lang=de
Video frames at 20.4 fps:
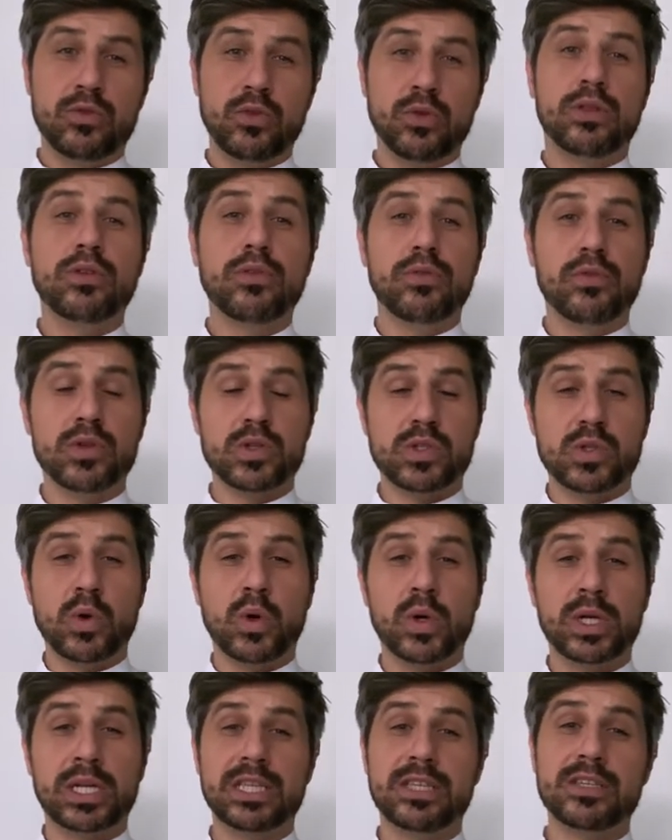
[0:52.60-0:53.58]
dafür
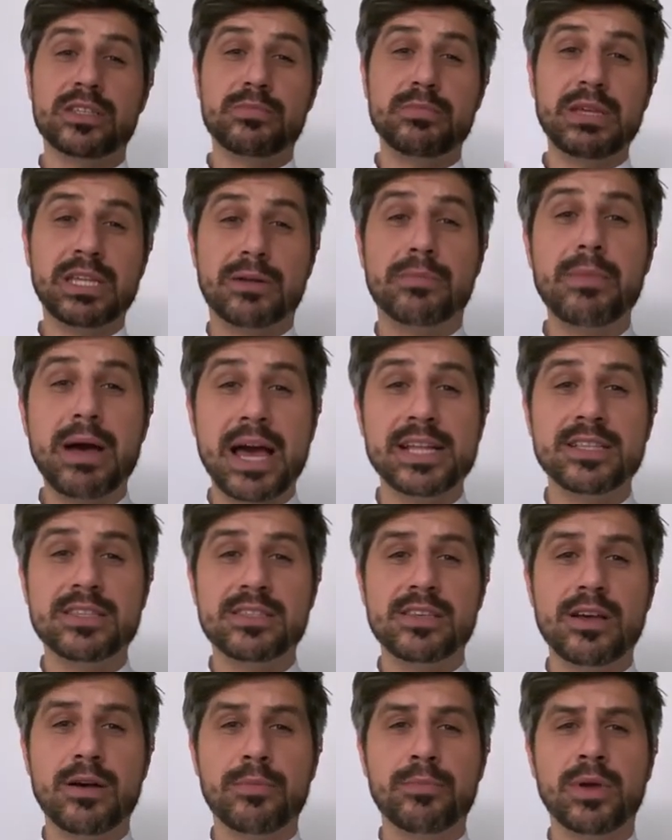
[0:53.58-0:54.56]
sorgen, dass wir
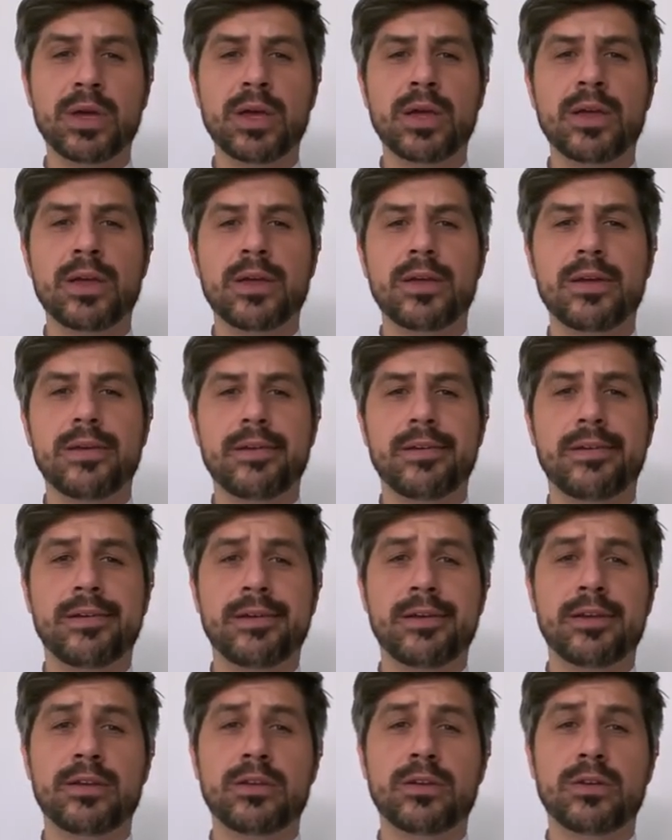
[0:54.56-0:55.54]
gemeinsam
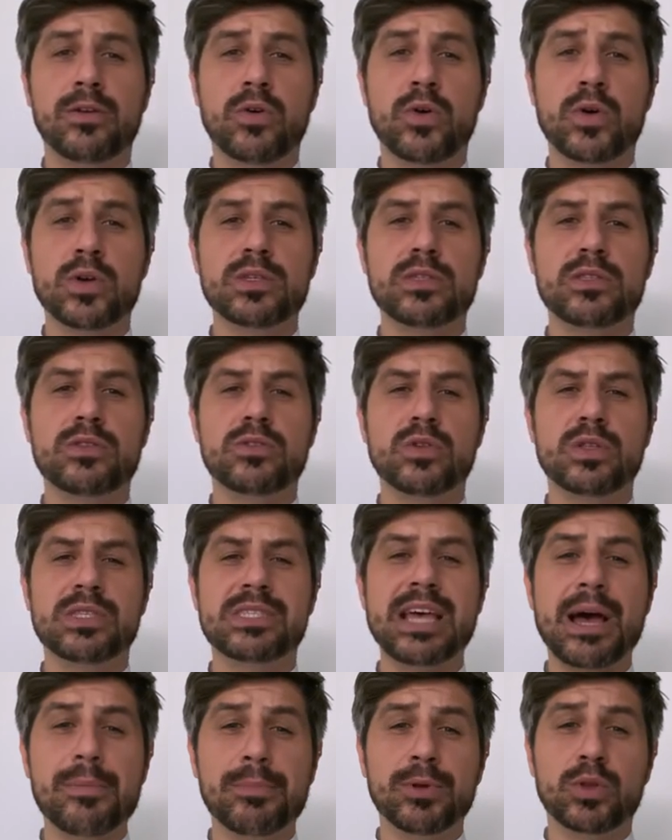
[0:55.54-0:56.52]
äh, uns
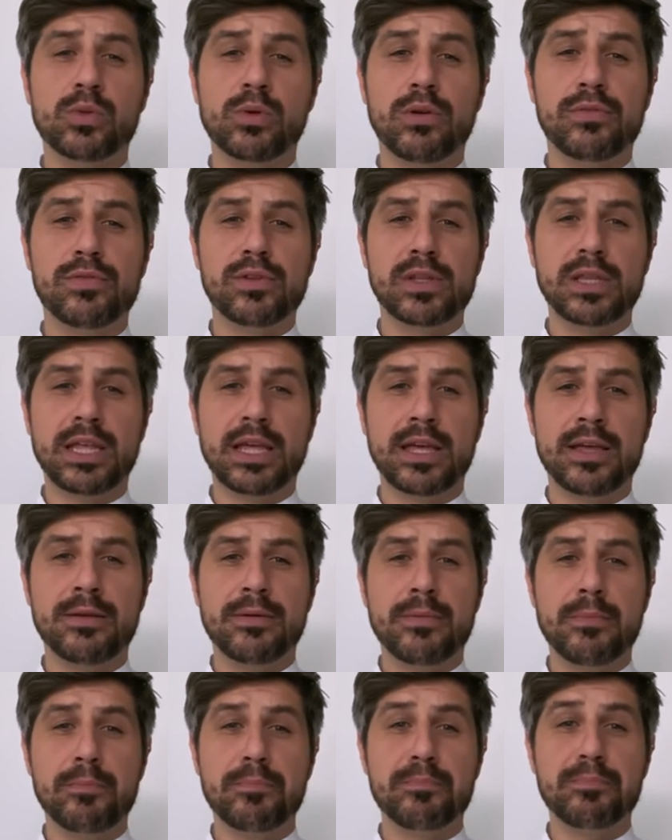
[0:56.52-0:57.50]
zusammentun für eine
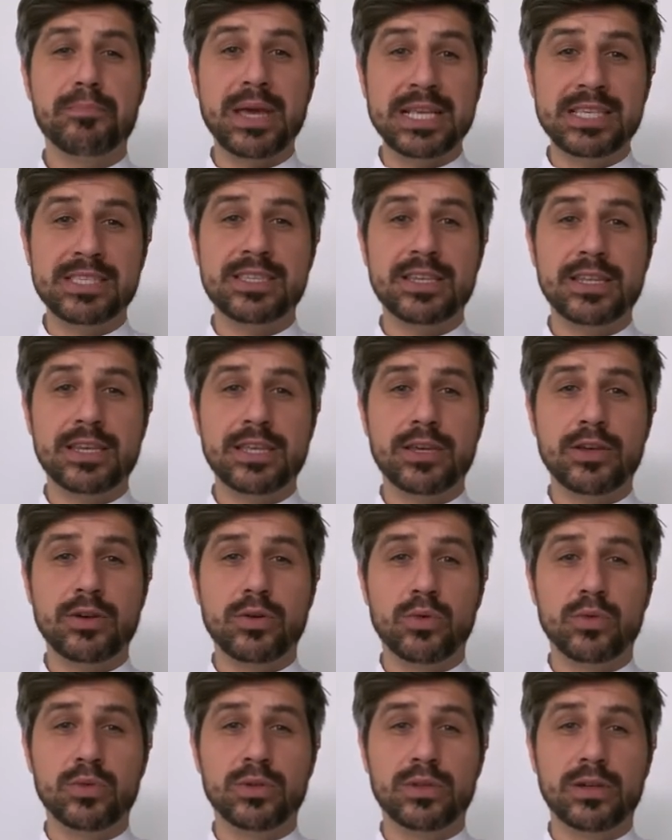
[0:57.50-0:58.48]
bessere
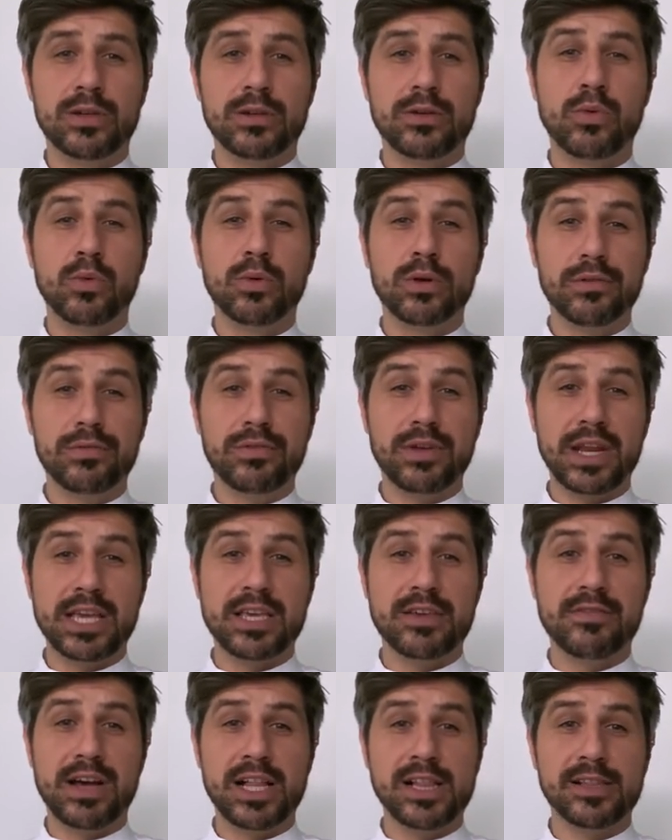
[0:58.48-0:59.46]
und äh, hungerfreie
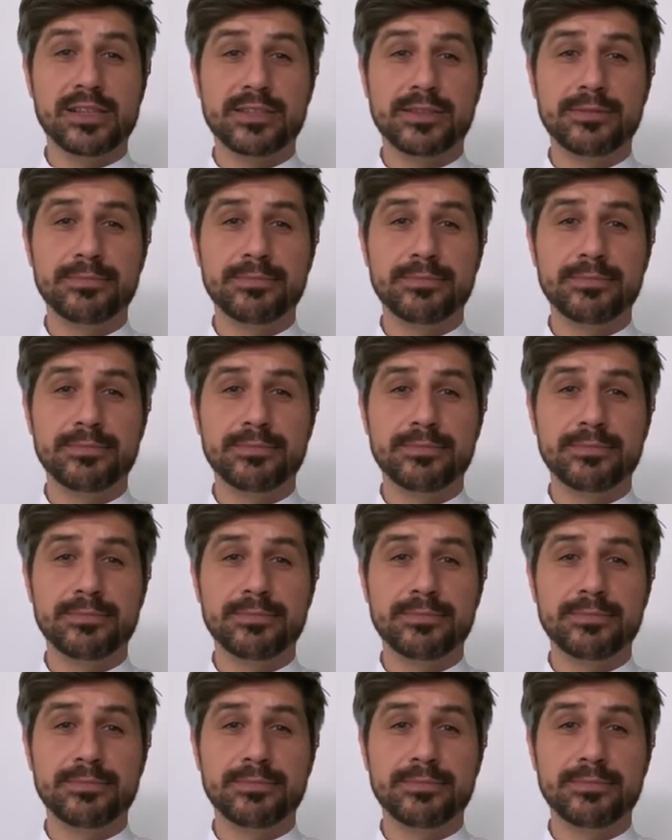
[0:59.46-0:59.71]
Welt.